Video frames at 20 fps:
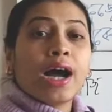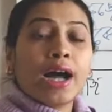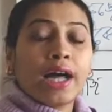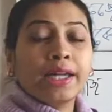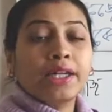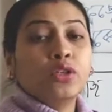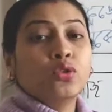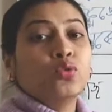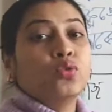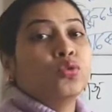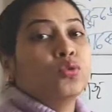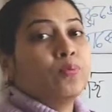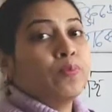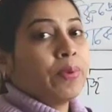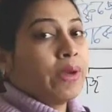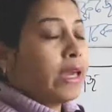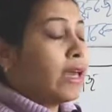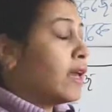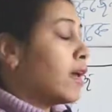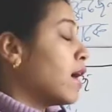আলু
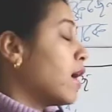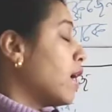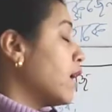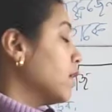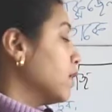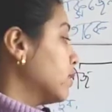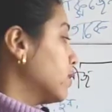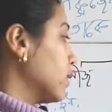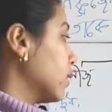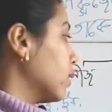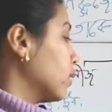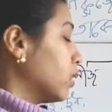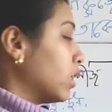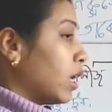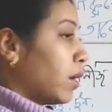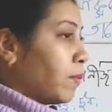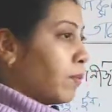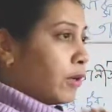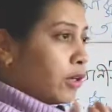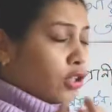পেঁয়াজ
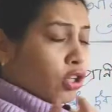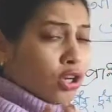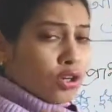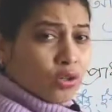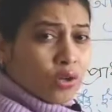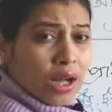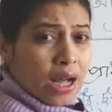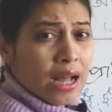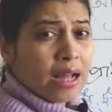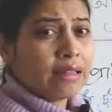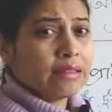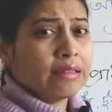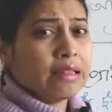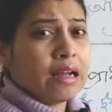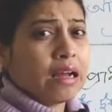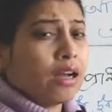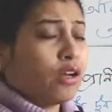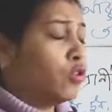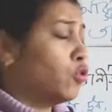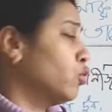তারপর ধরো
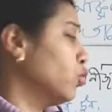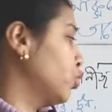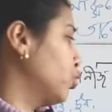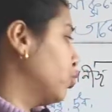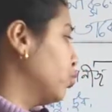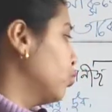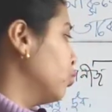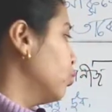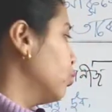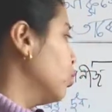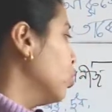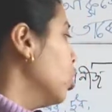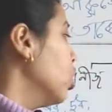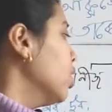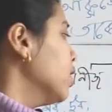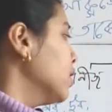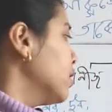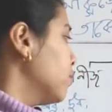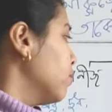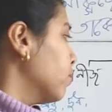আদা রসুন
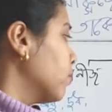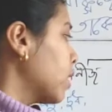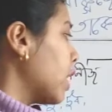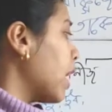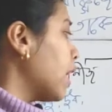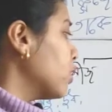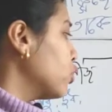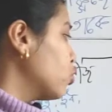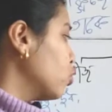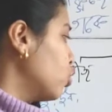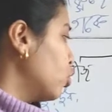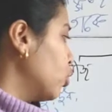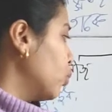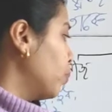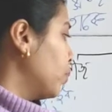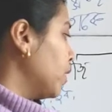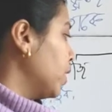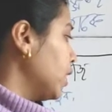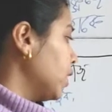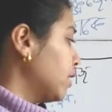গাজর
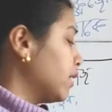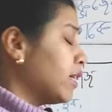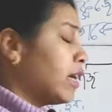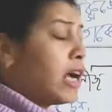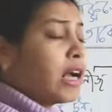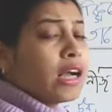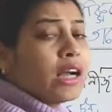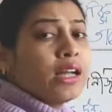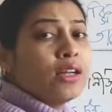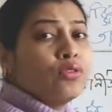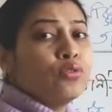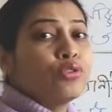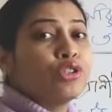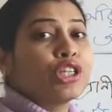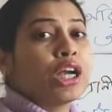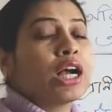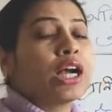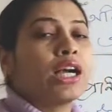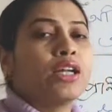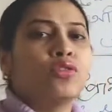বিট রাঙালু
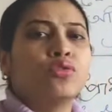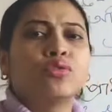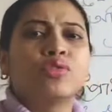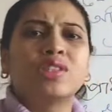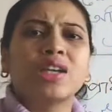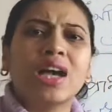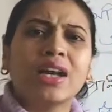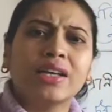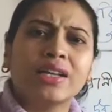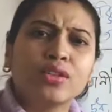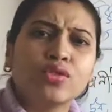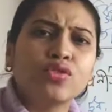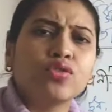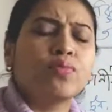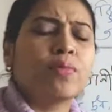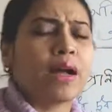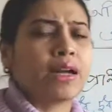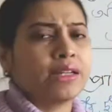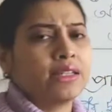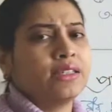শাকালু যা কিছু
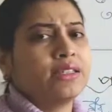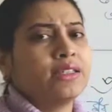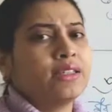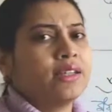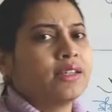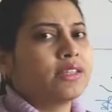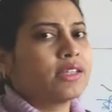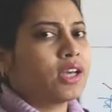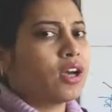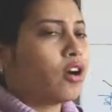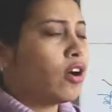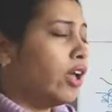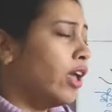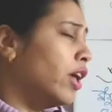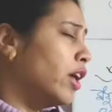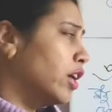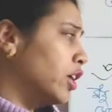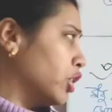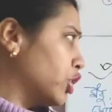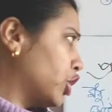মাটির নিচে হয়
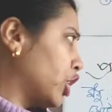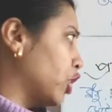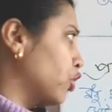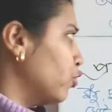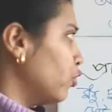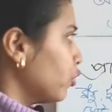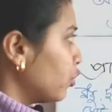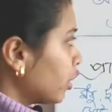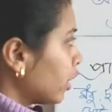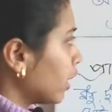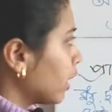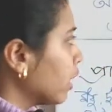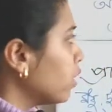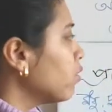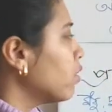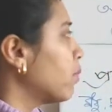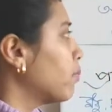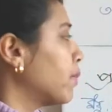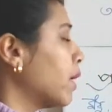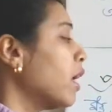সেগুলো থেকেও
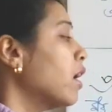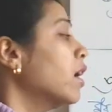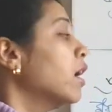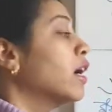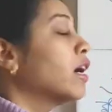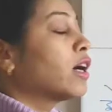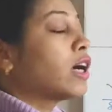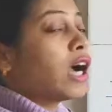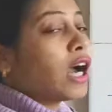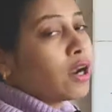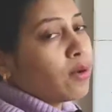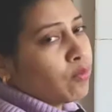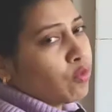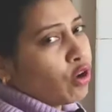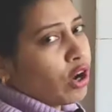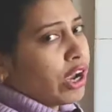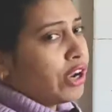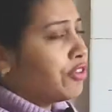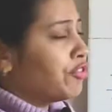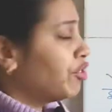আমরা
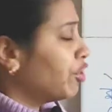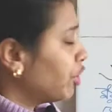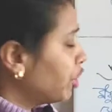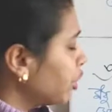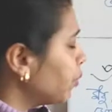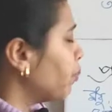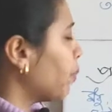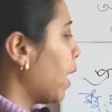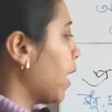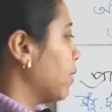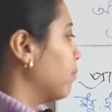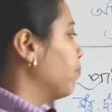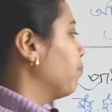কার্বোহাইড্রেটই পাই